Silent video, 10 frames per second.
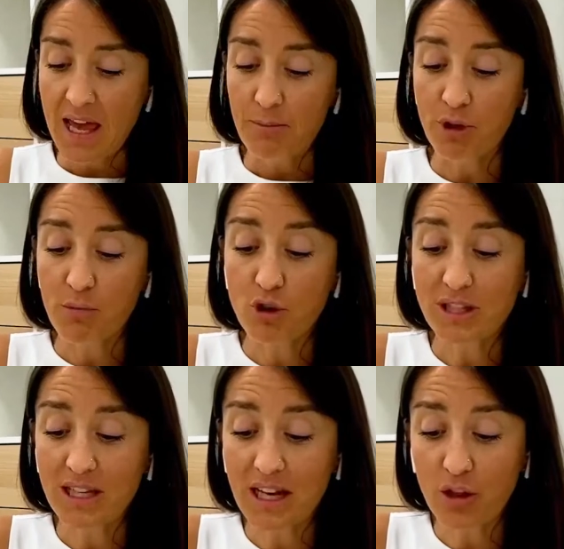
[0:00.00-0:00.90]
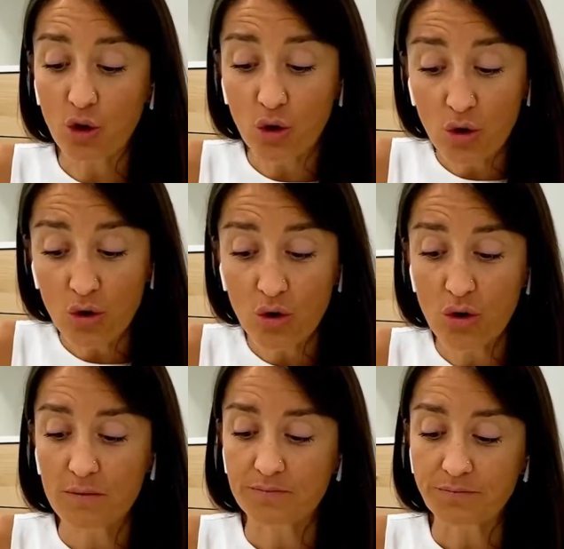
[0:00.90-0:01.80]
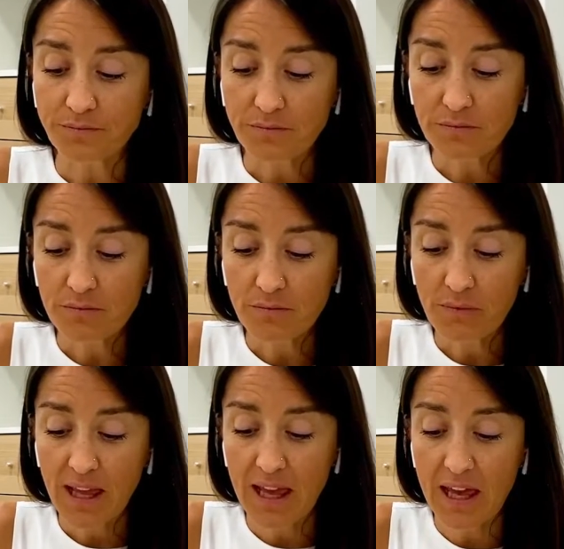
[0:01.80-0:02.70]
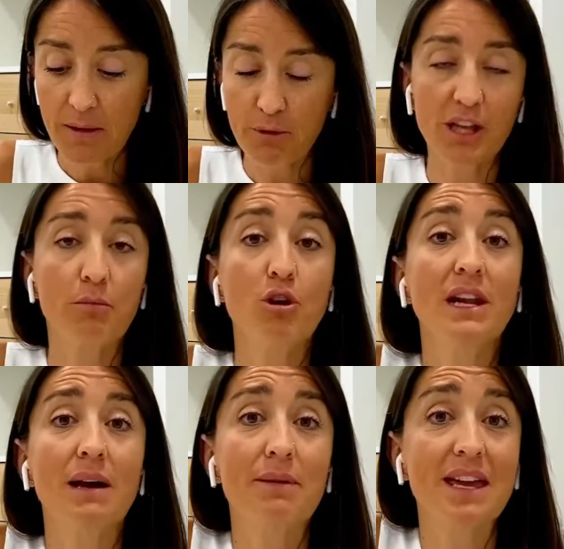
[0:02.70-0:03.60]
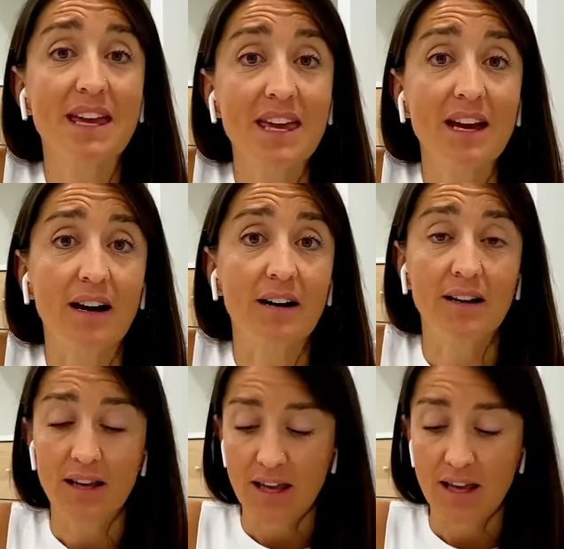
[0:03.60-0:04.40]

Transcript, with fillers: Podemos tener dolor, eh, por ejemplo, en la vejiga,